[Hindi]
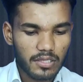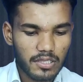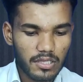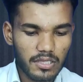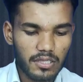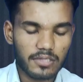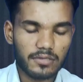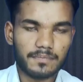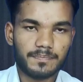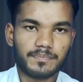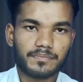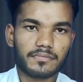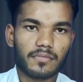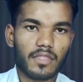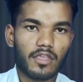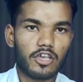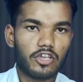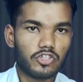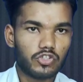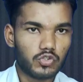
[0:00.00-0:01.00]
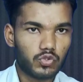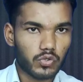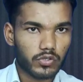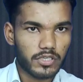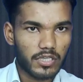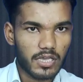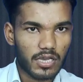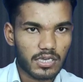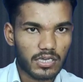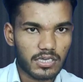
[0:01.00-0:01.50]
कि जो
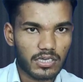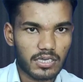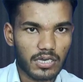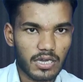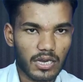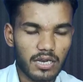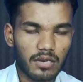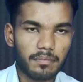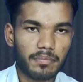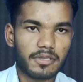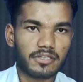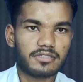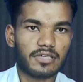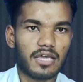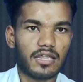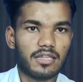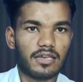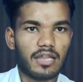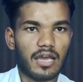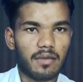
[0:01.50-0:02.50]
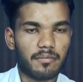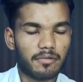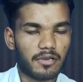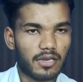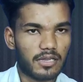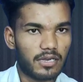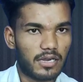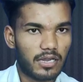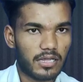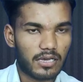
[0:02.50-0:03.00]
कि एक करण प्रसाद नाम
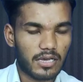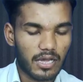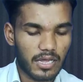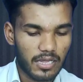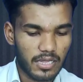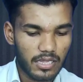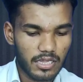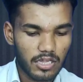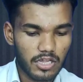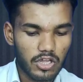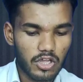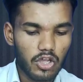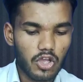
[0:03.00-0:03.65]
का लड़का है